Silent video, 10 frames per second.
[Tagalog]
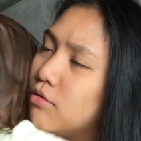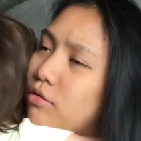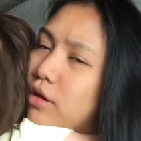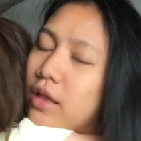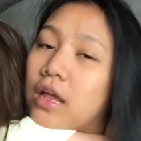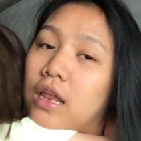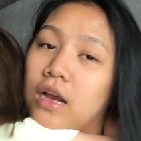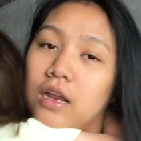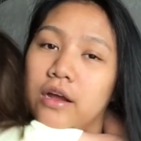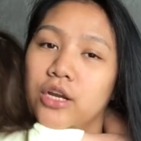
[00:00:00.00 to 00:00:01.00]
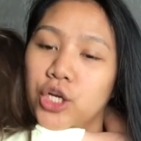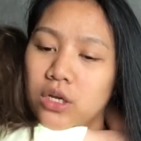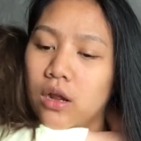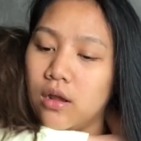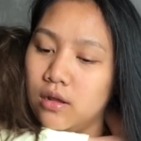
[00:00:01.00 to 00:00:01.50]
Okay, nalaglag
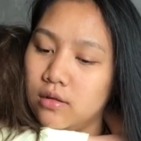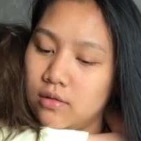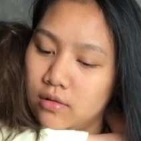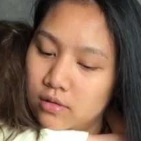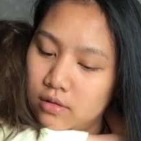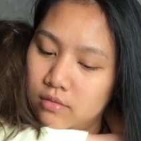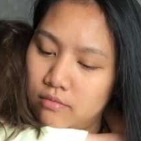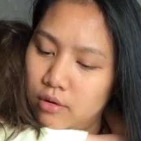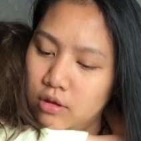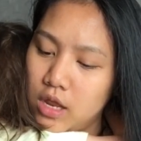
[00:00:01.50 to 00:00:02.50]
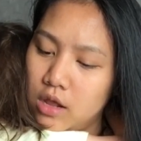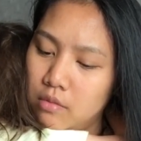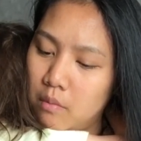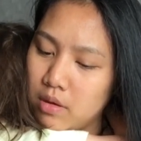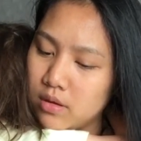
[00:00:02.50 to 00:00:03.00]
siya. Bakit
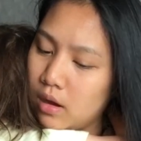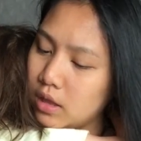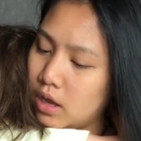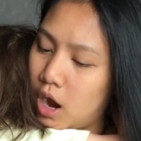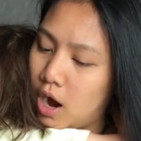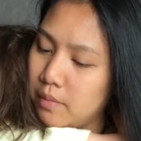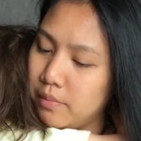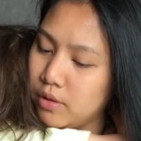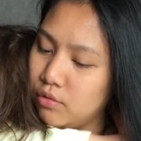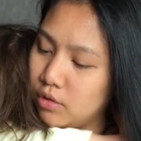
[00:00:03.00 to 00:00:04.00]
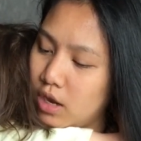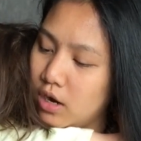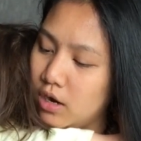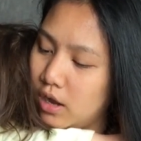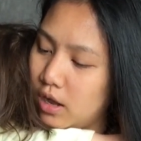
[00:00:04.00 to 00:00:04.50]
naman masakit? Carpet yung
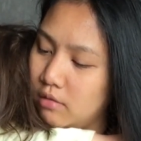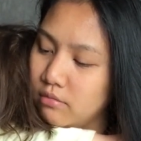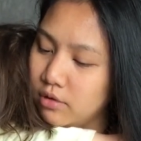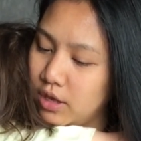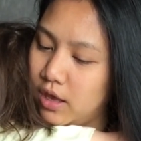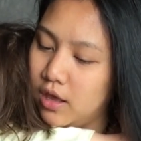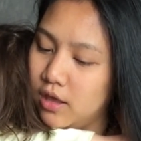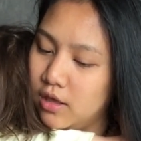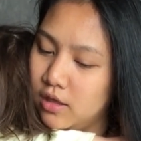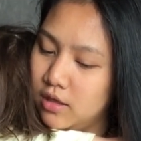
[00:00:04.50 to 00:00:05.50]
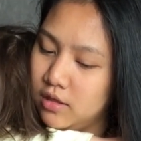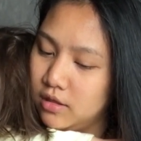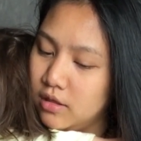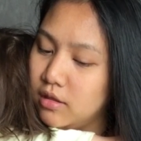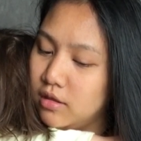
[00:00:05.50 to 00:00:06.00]
nalaglagan mo eh.
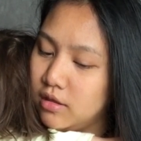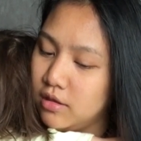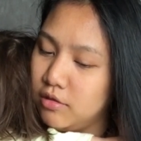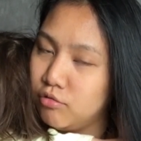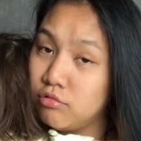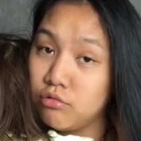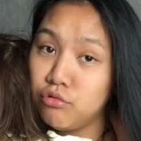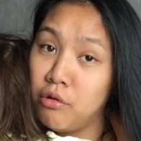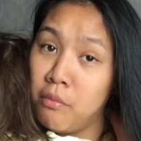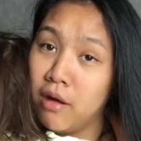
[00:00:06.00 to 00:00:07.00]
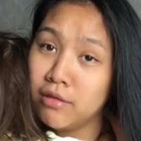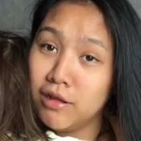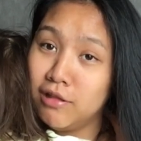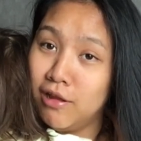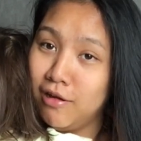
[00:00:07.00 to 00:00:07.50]
It's
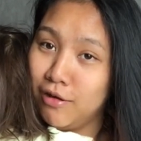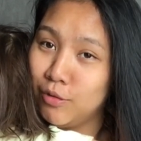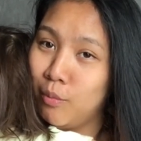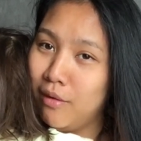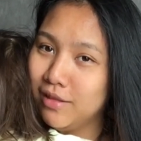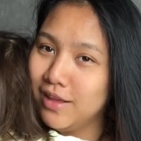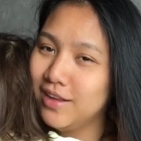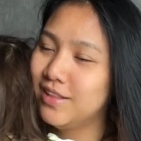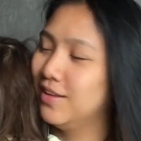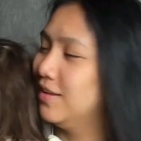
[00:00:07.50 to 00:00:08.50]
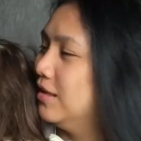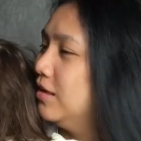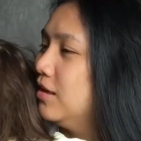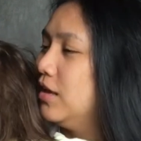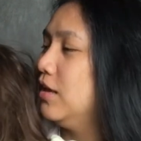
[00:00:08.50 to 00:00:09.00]
dramatic talaga tumatag.
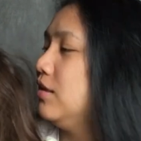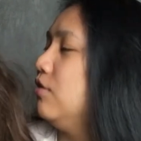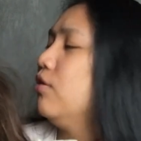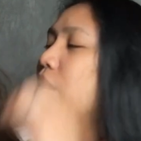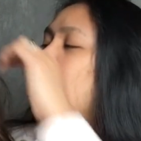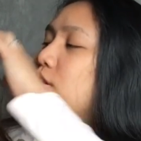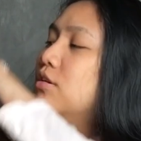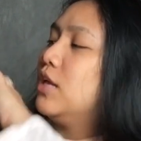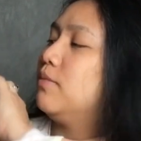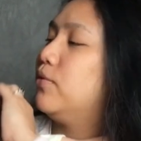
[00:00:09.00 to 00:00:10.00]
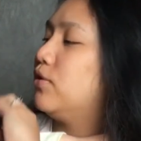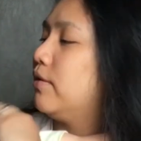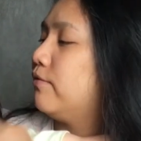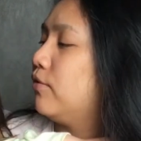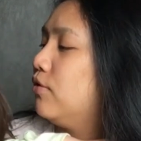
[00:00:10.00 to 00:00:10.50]
It's okay. You're still
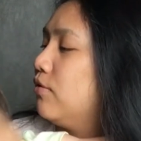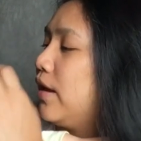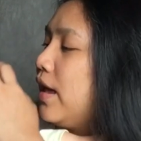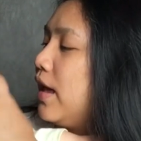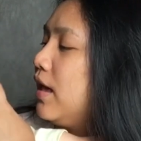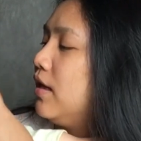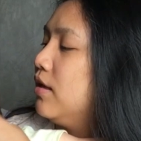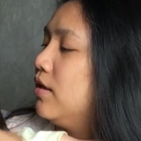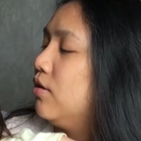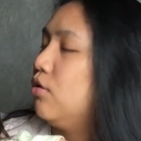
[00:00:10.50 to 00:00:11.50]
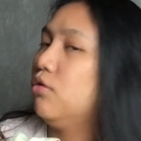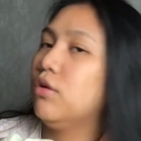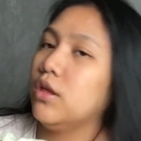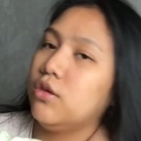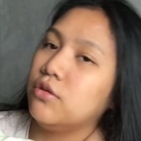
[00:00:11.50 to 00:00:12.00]
beautiful, okay? Well, oh,
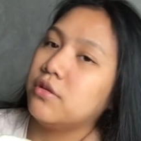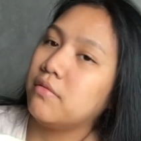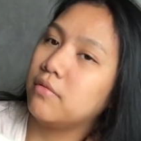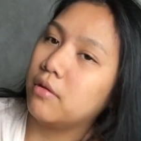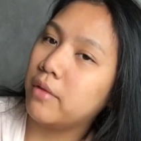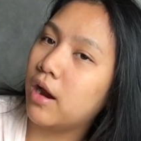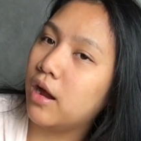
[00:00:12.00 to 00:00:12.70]
look at yourself. Come here.